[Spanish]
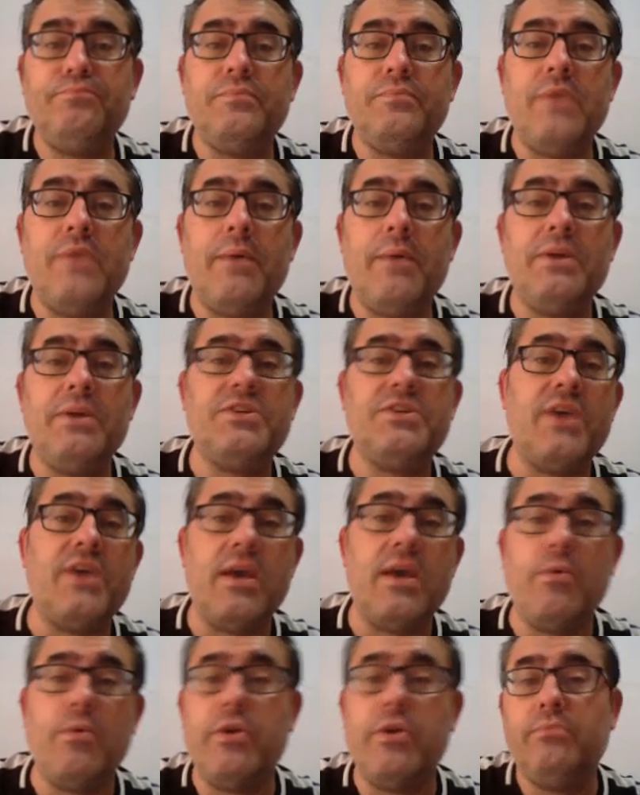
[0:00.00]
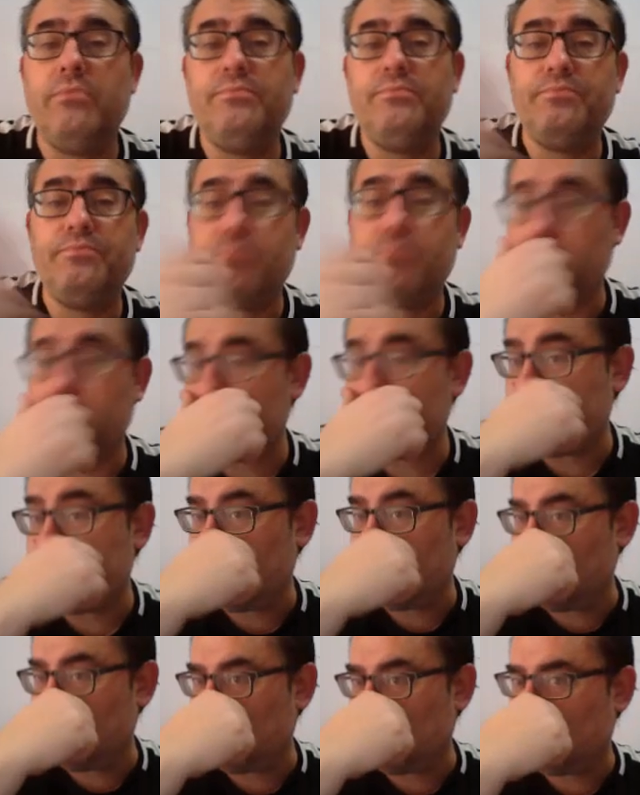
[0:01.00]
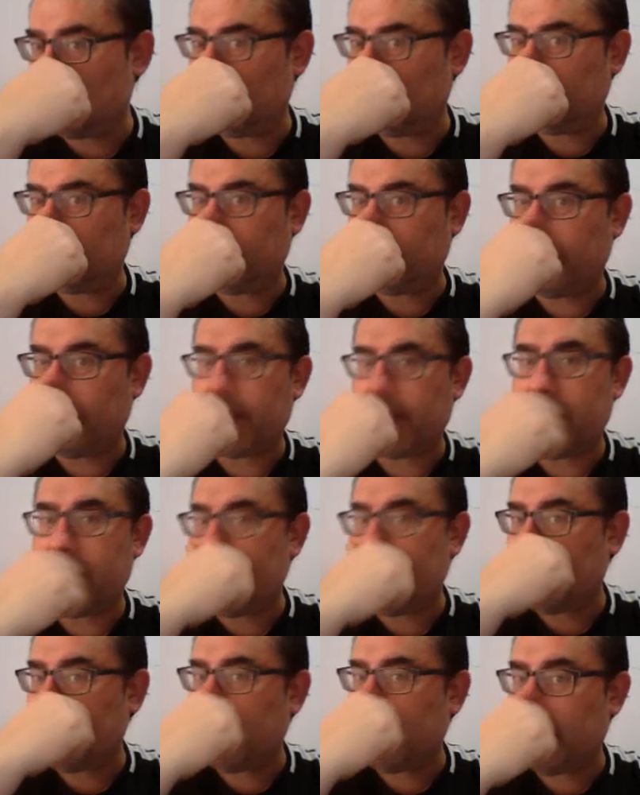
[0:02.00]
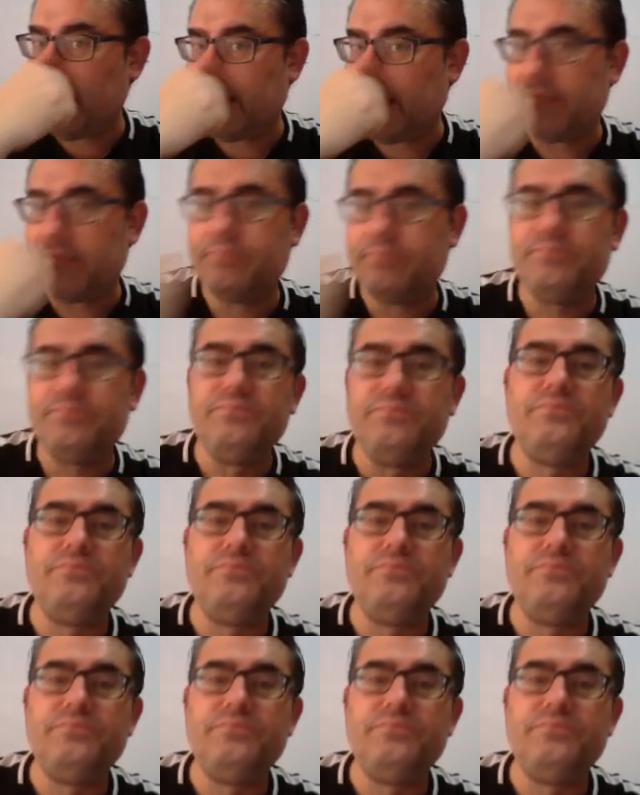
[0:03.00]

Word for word: Ya veis que, bueno, pues para la,